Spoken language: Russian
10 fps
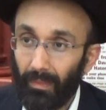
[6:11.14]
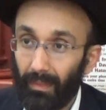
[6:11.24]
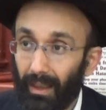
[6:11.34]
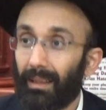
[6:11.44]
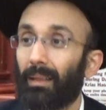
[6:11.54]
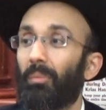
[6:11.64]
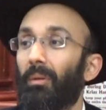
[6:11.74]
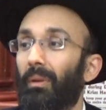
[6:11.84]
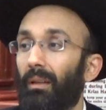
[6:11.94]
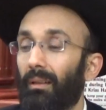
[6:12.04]
как,
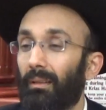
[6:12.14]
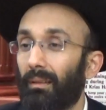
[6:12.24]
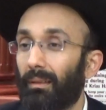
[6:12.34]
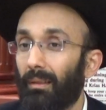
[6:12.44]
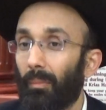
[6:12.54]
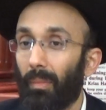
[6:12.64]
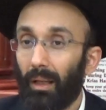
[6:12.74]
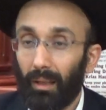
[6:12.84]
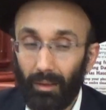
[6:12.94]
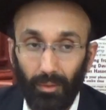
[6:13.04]
например,
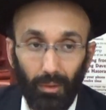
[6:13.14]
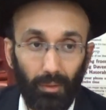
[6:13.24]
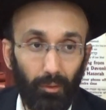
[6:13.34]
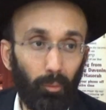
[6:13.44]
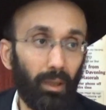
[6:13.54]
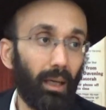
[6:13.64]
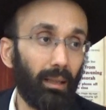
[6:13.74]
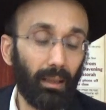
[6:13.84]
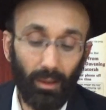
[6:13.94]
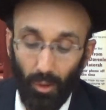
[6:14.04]
молитву в
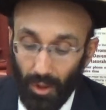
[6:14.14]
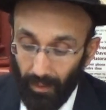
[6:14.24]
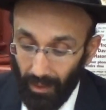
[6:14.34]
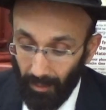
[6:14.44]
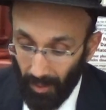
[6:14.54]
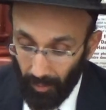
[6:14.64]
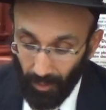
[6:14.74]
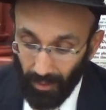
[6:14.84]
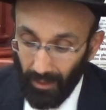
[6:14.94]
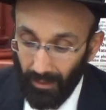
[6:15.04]
Миньяне, которую человек не
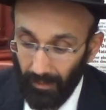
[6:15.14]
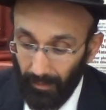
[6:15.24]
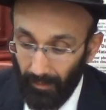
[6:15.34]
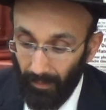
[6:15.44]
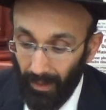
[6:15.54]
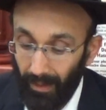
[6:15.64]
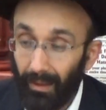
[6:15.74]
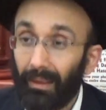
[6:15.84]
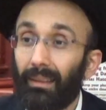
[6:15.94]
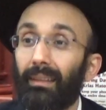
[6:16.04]
пропустил –
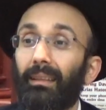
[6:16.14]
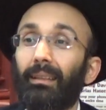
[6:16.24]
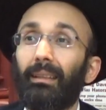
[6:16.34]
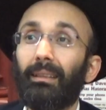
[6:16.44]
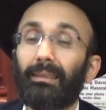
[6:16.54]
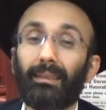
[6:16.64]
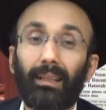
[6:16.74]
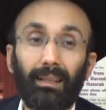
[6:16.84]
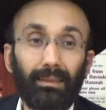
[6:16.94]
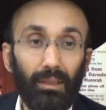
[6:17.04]
или
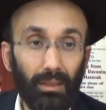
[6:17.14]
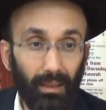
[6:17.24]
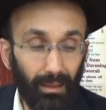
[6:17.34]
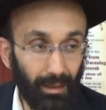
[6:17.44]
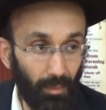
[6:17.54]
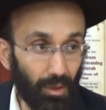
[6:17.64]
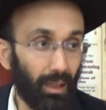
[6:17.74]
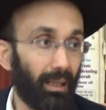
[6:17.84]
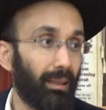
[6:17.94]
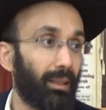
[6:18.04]
саркастическое
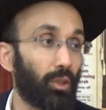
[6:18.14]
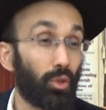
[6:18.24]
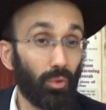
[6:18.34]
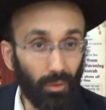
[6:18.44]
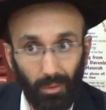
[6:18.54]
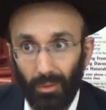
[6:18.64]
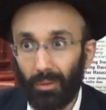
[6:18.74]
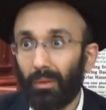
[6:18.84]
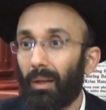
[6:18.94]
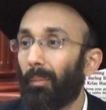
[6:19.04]
замечание, шутку,
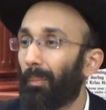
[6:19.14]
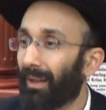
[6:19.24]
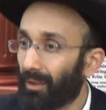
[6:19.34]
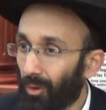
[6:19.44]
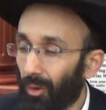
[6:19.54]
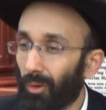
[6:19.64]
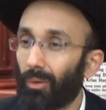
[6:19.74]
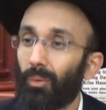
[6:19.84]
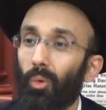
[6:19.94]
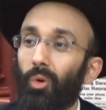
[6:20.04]

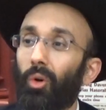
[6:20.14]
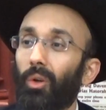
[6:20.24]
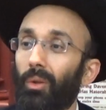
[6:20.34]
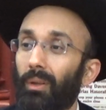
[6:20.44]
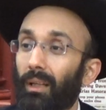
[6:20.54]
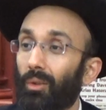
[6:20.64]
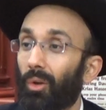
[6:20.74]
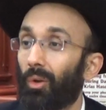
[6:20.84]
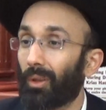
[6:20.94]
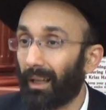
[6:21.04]
подкол, укол,
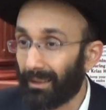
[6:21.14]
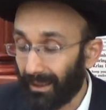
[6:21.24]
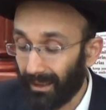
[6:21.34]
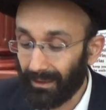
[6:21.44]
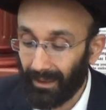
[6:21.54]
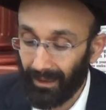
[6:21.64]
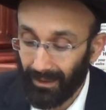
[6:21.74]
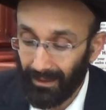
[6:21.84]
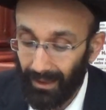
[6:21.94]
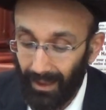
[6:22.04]
который он хотел
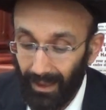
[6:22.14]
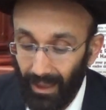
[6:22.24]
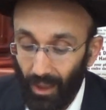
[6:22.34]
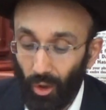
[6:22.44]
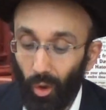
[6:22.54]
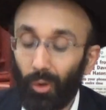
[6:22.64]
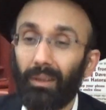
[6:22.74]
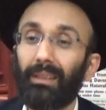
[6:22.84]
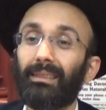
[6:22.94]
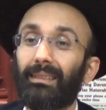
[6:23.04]
сделать, но он
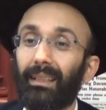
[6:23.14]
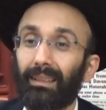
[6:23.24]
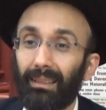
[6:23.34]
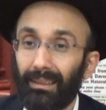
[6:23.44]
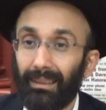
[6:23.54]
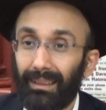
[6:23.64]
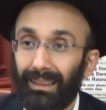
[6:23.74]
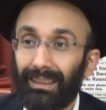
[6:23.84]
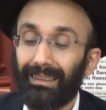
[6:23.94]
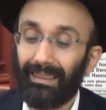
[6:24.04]
не сделал,
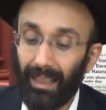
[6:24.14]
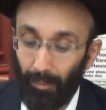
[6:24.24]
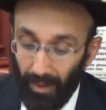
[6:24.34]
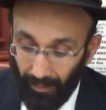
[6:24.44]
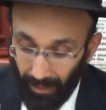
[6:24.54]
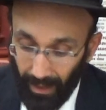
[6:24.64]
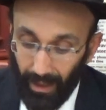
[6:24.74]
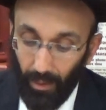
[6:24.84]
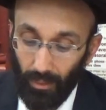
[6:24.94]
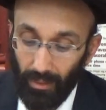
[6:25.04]

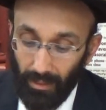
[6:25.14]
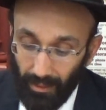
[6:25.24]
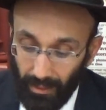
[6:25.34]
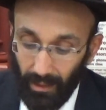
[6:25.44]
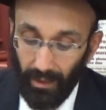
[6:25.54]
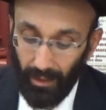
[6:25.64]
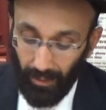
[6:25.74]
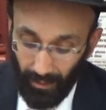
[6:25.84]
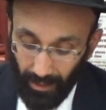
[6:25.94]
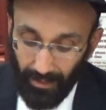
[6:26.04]
добавляют силы
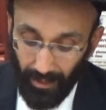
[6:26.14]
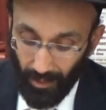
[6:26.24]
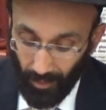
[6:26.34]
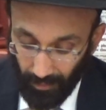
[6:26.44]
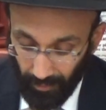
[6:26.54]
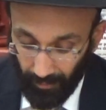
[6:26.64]
ецератов.